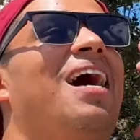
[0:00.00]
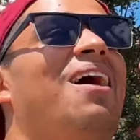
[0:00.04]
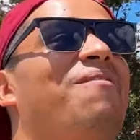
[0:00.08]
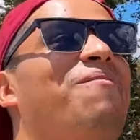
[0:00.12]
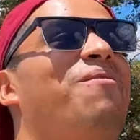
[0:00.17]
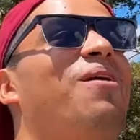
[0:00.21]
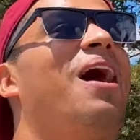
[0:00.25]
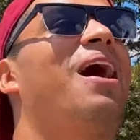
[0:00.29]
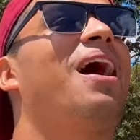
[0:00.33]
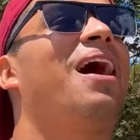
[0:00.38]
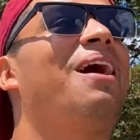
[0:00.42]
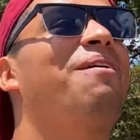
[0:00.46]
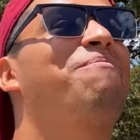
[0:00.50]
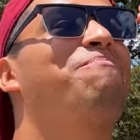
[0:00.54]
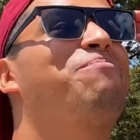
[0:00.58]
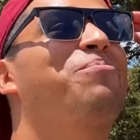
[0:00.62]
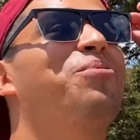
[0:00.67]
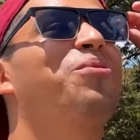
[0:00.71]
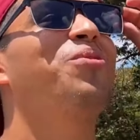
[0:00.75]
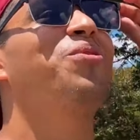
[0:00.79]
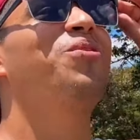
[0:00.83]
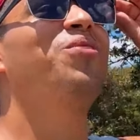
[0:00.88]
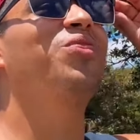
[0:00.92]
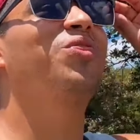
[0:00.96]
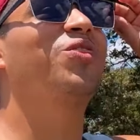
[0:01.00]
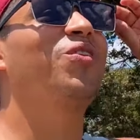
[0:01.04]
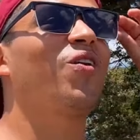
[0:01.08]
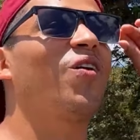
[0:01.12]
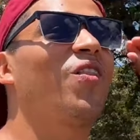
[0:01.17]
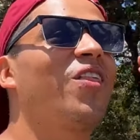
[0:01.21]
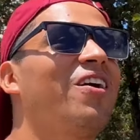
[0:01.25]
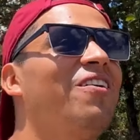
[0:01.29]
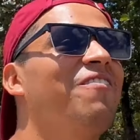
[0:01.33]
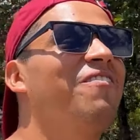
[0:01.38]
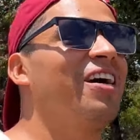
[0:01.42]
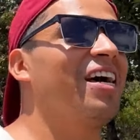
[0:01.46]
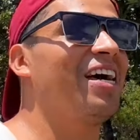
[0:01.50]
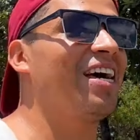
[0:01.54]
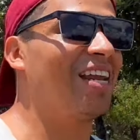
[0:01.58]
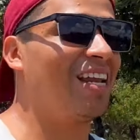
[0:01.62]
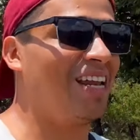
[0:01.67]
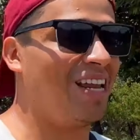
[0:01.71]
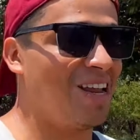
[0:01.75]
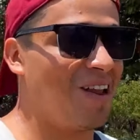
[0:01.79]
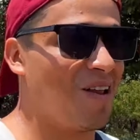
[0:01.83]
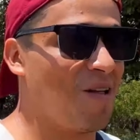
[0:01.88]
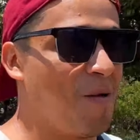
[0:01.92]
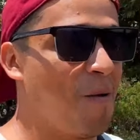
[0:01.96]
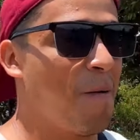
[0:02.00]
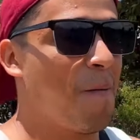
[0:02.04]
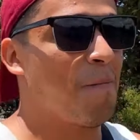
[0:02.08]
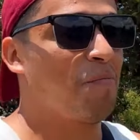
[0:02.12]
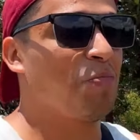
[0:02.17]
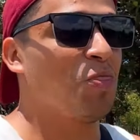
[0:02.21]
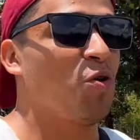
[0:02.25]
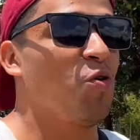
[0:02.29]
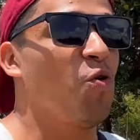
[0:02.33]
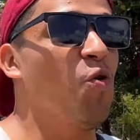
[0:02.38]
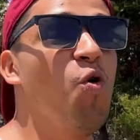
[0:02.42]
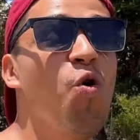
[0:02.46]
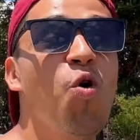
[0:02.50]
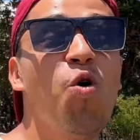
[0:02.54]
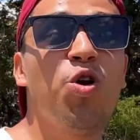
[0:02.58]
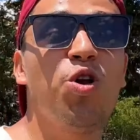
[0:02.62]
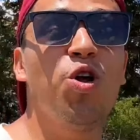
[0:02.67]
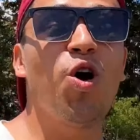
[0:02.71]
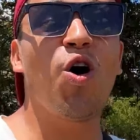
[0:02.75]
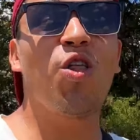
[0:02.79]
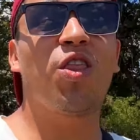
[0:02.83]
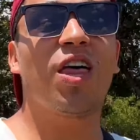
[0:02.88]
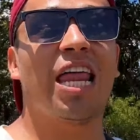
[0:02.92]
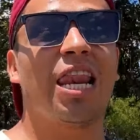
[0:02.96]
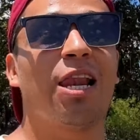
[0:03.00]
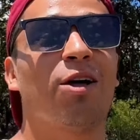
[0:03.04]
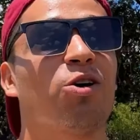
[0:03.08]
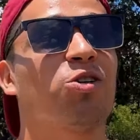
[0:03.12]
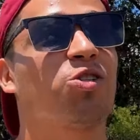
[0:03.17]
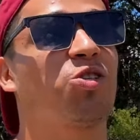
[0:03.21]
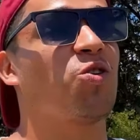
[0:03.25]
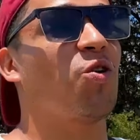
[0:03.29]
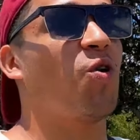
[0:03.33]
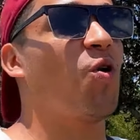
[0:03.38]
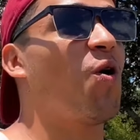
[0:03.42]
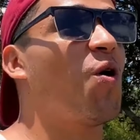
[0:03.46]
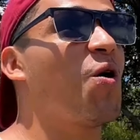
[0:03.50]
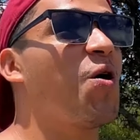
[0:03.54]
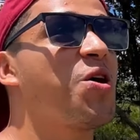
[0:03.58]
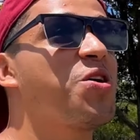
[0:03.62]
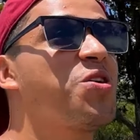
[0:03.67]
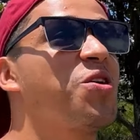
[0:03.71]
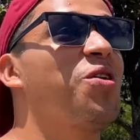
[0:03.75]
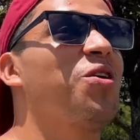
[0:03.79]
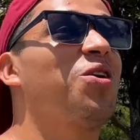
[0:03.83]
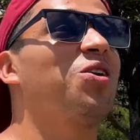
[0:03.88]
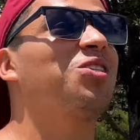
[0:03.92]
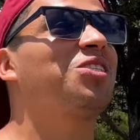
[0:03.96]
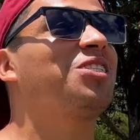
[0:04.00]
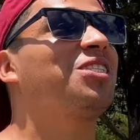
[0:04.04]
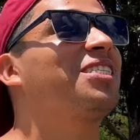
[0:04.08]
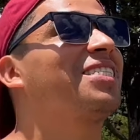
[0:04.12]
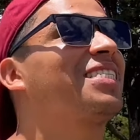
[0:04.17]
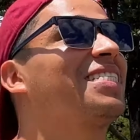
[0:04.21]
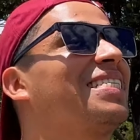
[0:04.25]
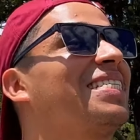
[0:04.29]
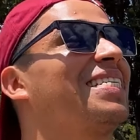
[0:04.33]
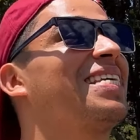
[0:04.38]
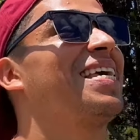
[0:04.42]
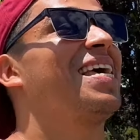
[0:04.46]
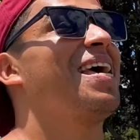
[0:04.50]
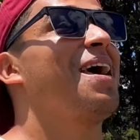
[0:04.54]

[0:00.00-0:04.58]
a punto de ver uno de los hoyos